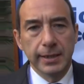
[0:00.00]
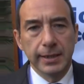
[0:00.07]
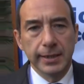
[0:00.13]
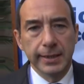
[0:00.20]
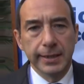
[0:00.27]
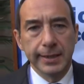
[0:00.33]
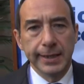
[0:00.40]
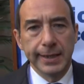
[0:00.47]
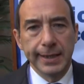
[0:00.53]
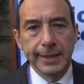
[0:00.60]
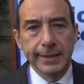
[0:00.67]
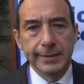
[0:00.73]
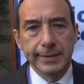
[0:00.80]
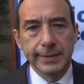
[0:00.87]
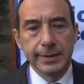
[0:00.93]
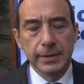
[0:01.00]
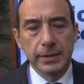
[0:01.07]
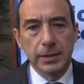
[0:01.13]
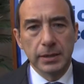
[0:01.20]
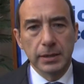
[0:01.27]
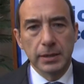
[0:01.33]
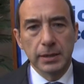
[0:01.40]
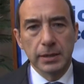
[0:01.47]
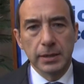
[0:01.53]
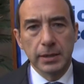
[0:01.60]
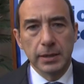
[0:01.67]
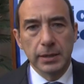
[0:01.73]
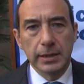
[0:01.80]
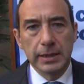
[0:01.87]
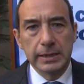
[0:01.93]
eh, e di
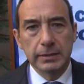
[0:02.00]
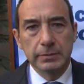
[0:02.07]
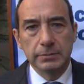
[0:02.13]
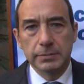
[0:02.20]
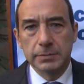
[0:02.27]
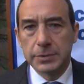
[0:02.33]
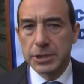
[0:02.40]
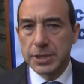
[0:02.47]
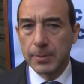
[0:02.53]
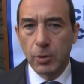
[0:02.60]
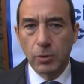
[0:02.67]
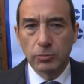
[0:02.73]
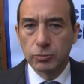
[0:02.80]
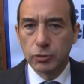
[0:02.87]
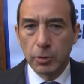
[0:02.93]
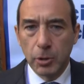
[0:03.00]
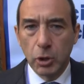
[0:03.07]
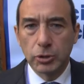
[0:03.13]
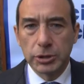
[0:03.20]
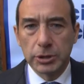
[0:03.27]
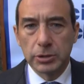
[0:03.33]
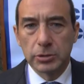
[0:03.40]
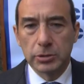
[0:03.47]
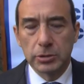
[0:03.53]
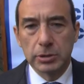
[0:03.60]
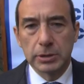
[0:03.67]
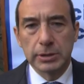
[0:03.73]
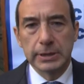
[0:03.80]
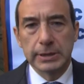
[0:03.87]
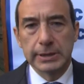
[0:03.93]
eh, diciamo,
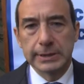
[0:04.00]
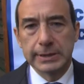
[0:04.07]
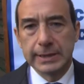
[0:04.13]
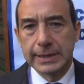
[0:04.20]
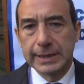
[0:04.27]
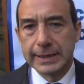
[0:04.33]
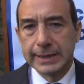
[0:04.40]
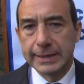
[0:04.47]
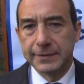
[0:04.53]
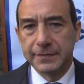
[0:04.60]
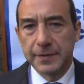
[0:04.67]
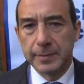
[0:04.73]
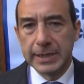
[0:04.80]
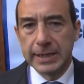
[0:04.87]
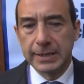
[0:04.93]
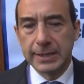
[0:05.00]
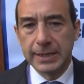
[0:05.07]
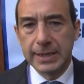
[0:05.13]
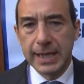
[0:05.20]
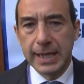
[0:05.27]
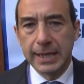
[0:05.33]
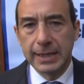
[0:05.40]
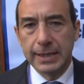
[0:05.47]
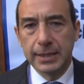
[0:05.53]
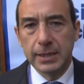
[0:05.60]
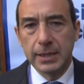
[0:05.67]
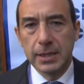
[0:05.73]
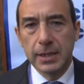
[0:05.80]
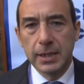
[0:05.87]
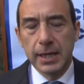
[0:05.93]
domotico eh, delle famiglie italiane
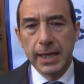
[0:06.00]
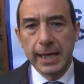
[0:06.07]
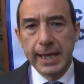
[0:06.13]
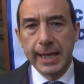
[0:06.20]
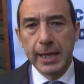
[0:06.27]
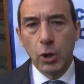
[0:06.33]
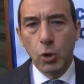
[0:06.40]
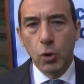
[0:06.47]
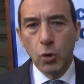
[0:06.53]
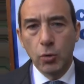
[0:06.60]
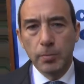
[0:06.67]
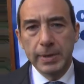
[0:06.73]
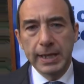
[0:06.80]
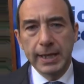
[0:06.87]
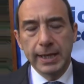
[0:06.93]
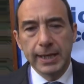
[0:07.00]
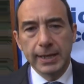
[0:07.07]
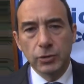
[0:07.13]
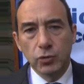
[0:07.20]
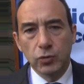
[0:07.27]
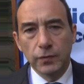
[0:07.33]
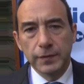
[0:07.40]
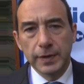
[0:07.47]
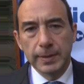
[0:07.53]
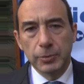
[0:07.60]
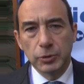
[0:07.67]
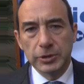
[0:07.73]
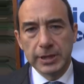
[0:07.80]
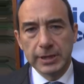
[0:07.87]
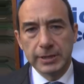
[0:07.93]
e come e dove
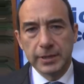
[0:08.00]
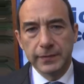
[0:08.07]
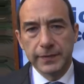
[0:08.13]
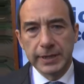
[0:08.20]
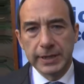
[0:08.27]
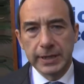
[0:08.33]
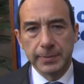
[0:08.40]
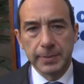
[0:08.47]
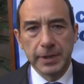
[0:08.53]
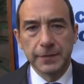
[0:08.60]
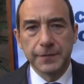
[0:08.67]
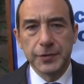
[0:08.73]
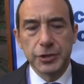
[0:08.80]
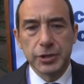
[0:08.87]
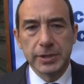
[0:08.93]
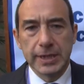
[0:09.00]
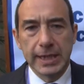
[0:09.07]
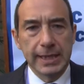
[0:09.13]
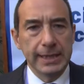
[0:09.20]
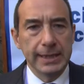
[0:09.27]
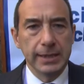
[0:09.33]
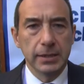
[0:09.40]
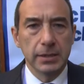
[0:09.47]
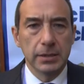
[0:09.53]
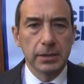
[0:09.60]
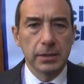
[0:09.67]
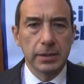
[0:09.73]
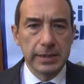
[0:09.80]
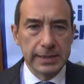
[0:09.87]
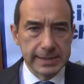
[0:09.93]
poter intervenire per efficientare
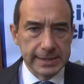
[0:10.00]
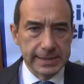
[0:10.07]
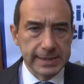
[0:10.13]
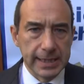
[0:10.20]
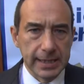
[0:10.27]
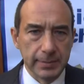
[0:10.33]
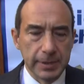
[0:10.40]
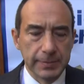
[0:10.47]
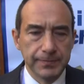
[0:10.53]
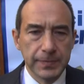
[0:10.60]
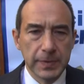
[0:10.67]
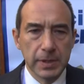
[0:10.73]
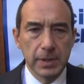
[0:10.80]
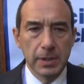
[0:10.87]
eh, i sistemi.